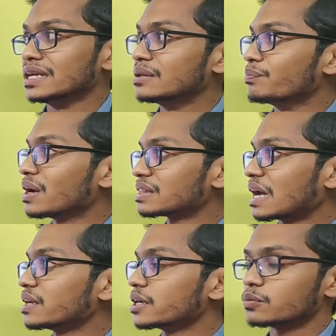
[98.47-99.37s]
দিন বা
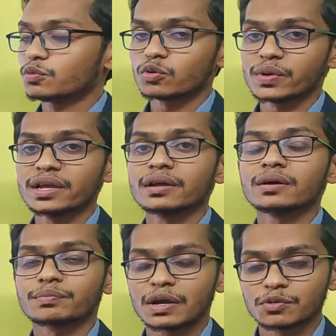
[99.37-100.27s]
তারিখের পূর্বে
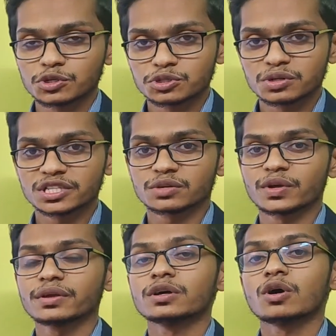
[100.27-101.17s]
প্রাইপোজিশন
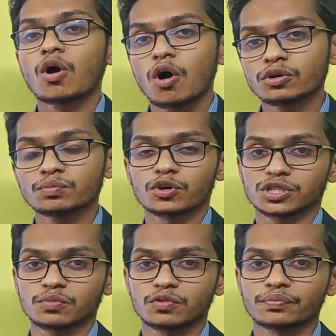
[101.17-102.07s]
হিসেবে অন
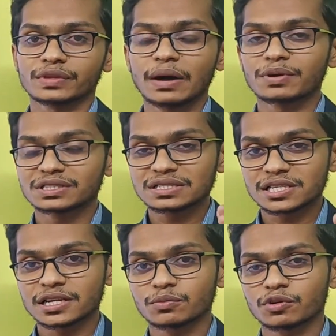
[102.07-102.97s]
বসাবো আপনার জাস্ট
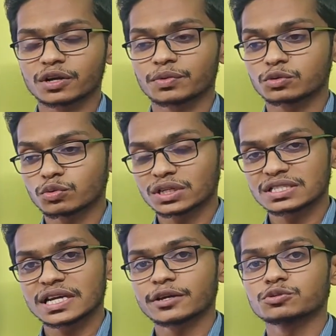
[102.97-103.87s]
এটাই মনে রাখবেন কোনো
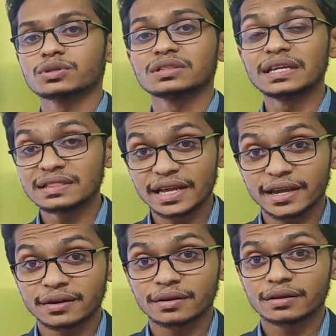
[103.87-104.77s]
একটা জায়গায় যদি দিন
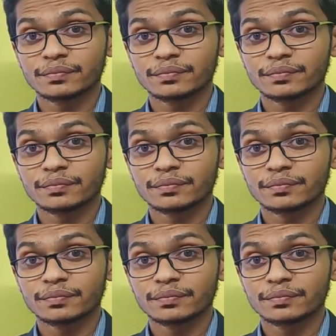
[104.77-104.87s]
দেখেন